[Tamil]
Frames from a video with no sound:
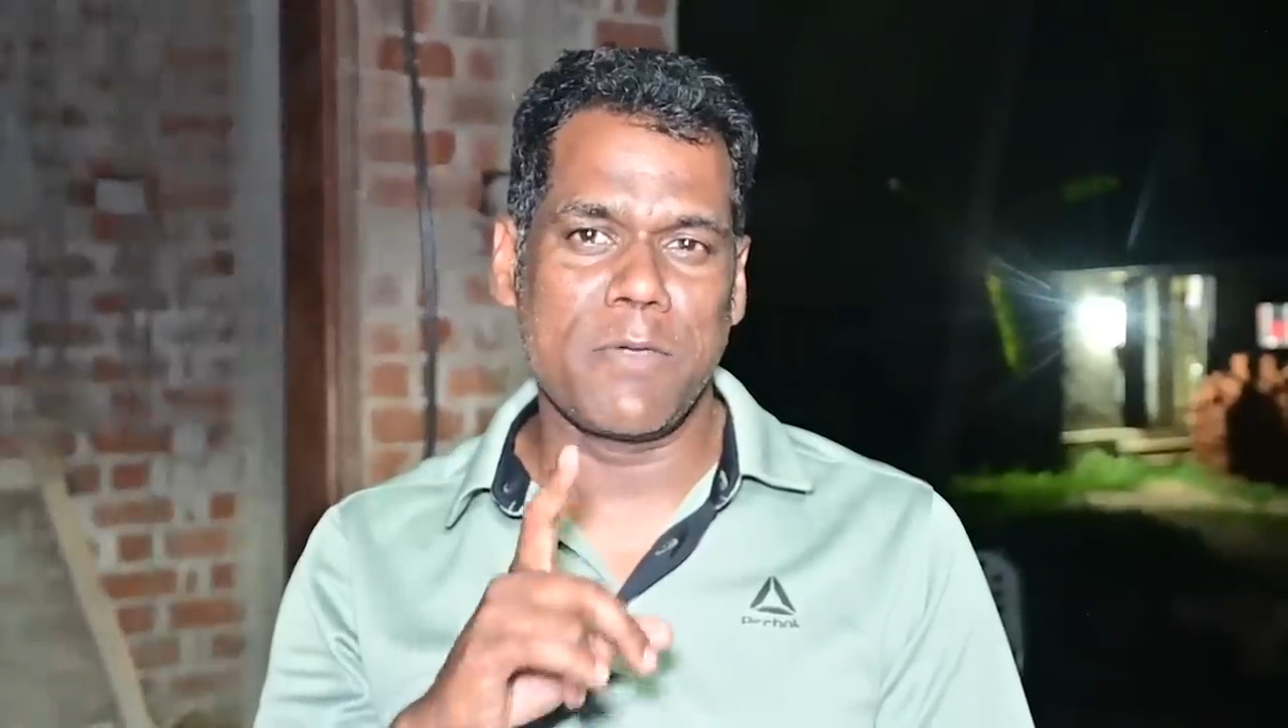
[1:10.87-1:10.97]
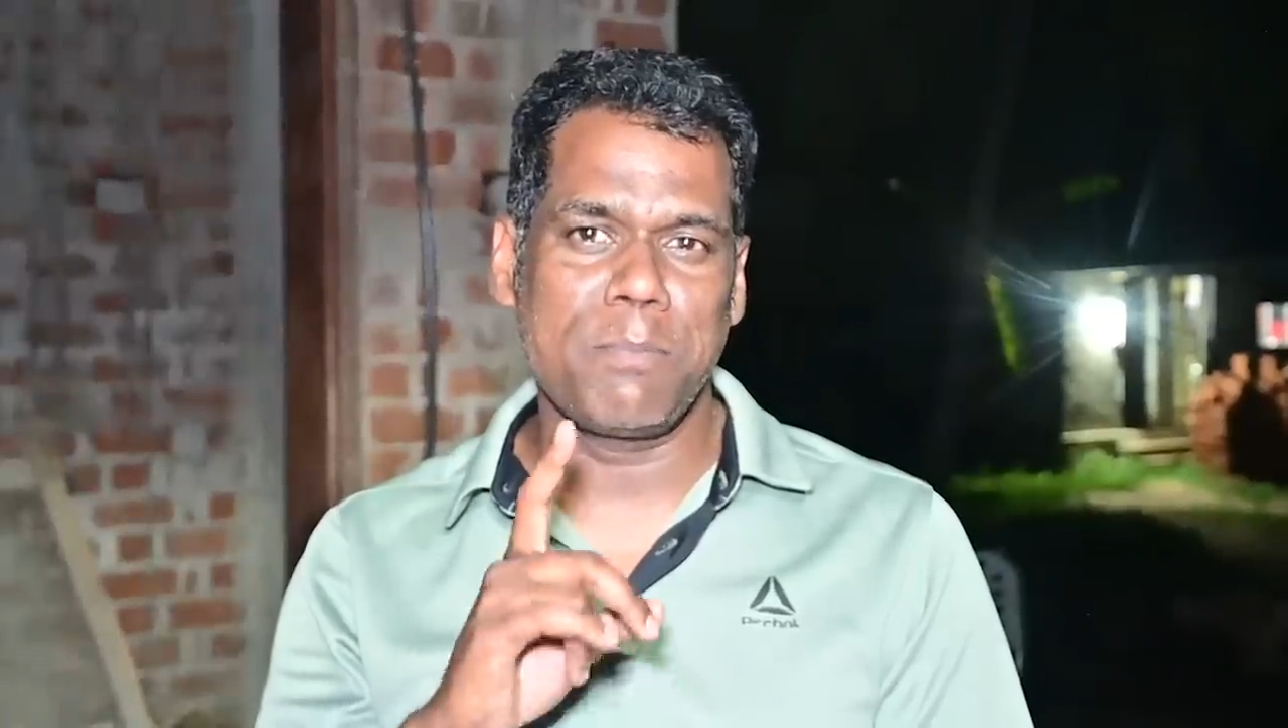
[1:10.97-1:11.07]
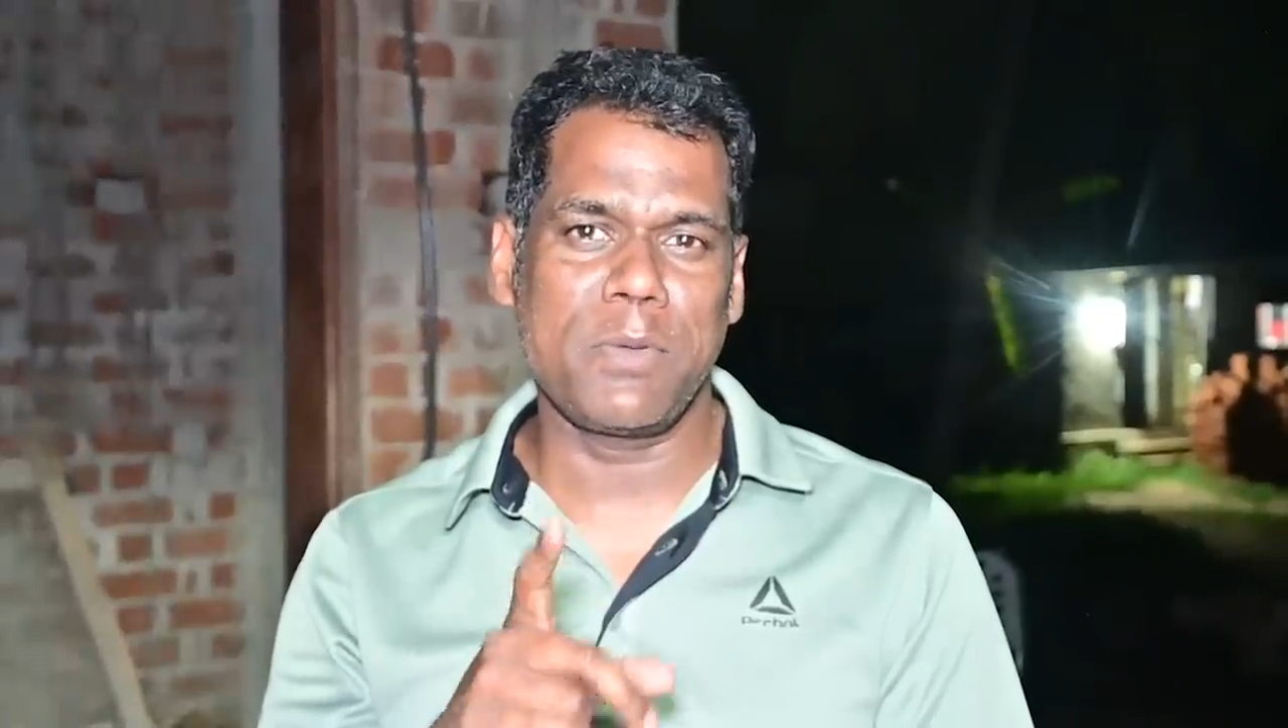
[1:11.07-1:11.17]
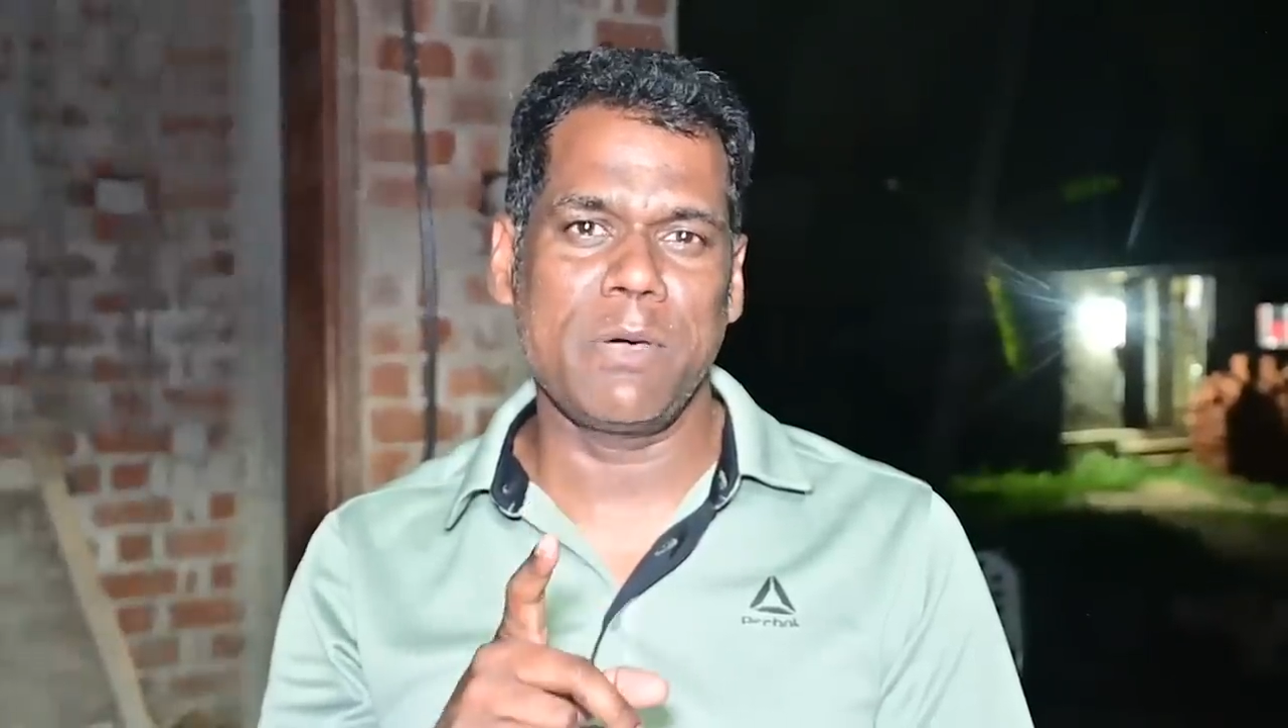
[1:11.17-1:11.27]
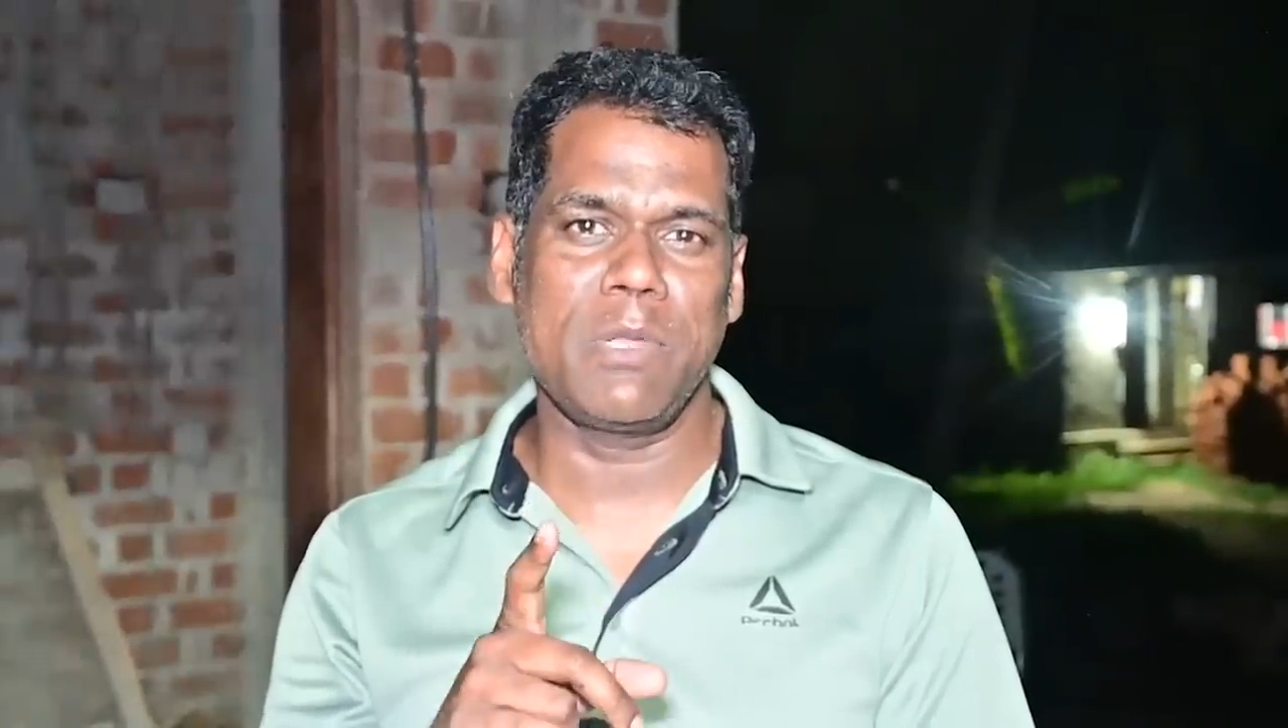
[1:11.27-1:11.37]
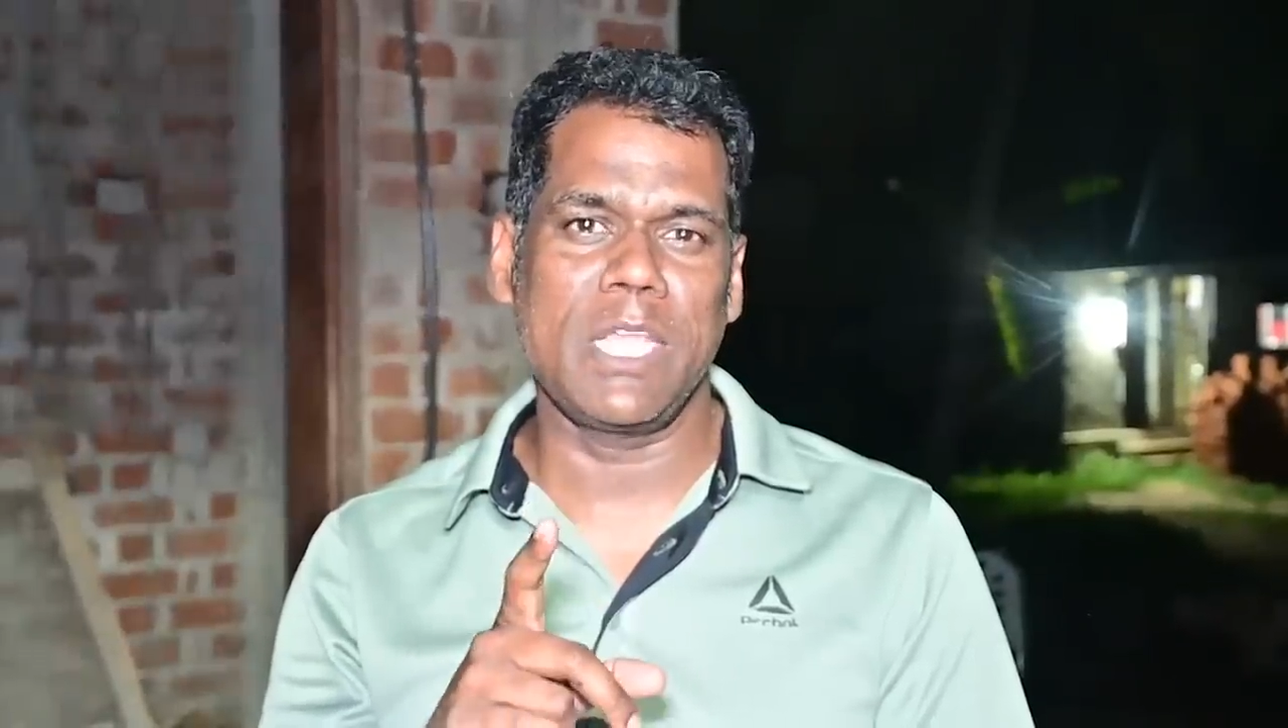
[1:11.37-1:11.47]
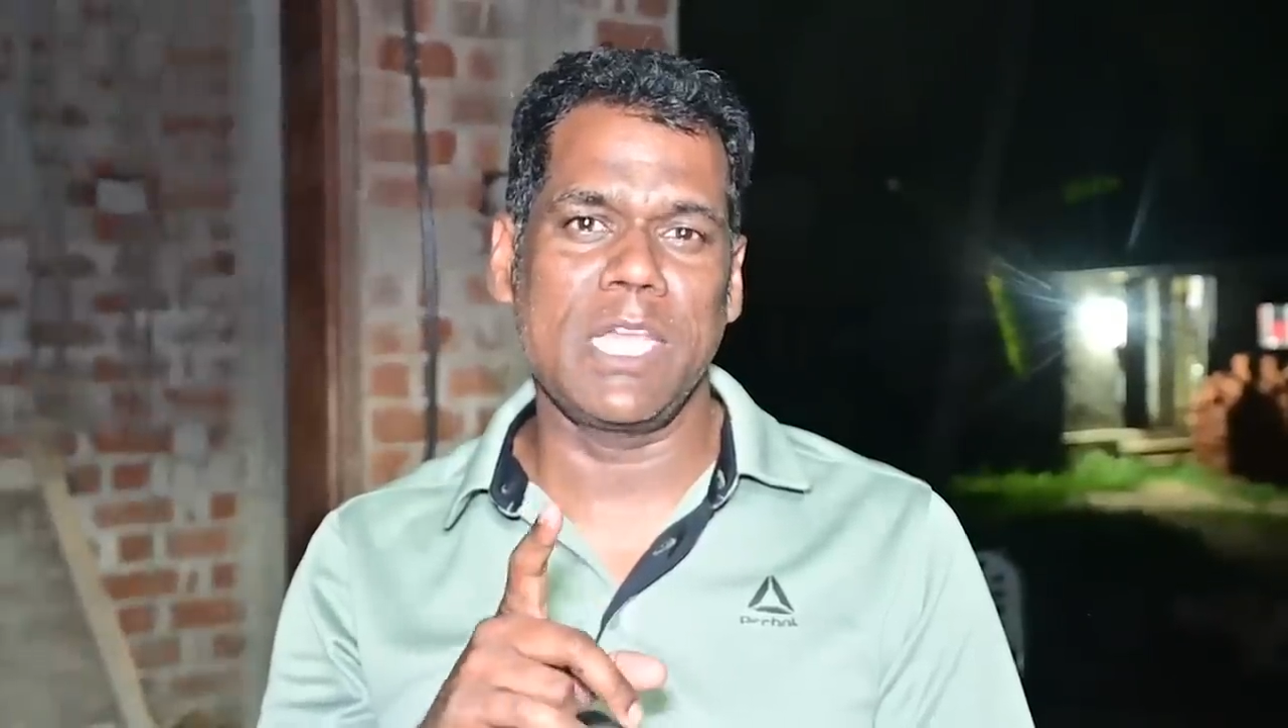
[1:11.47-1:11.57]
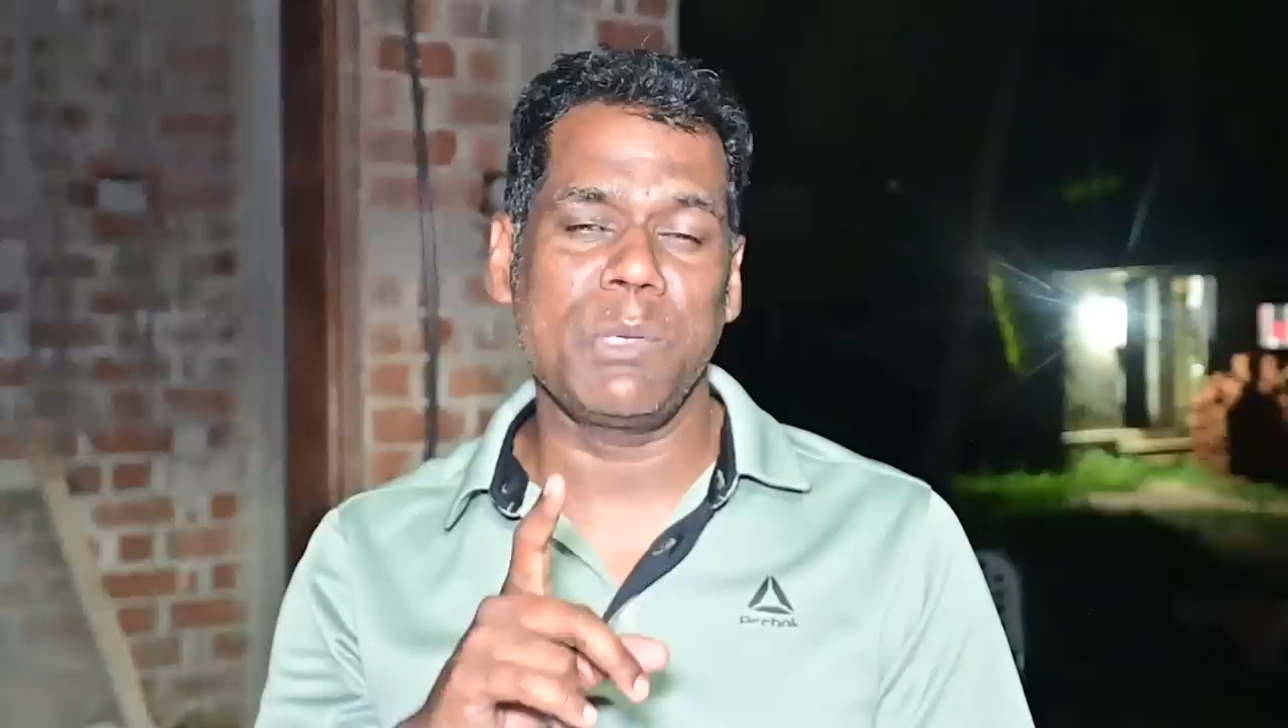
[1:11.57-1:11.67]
பிப்ரவரி